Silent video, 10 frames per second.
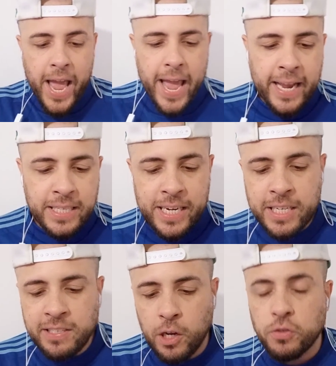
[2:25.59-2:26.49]
Hendrick
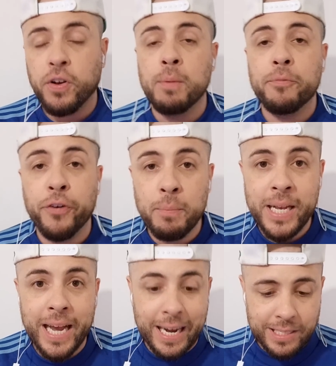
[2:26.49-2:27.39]
e seus
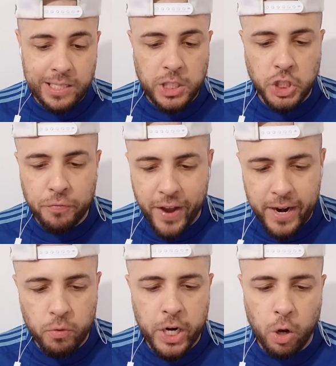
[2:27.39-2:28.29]
familiares
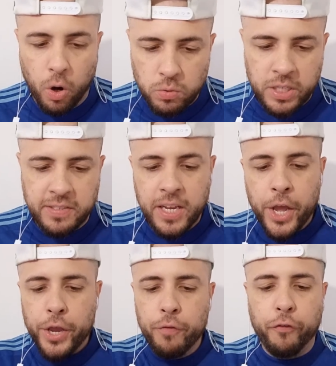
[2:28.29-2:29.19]
estiveram em Londres
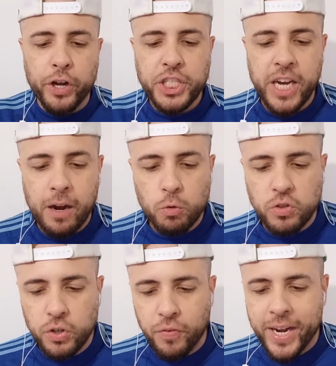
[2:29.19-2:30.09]
e foi Thiago
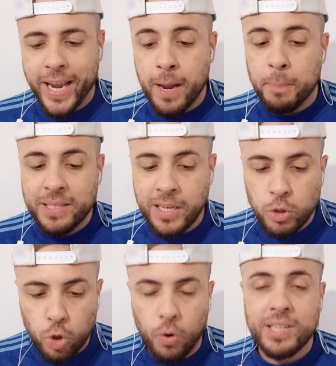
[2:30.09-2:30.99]
Silva quem
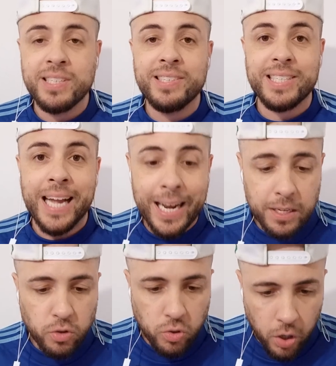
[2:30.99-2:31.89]
apresentou as
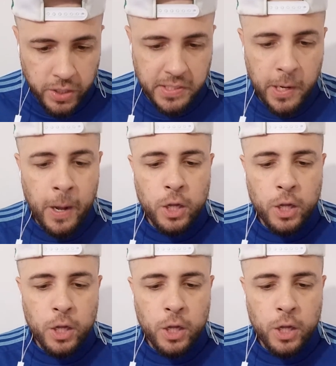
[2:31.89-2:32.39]
instalações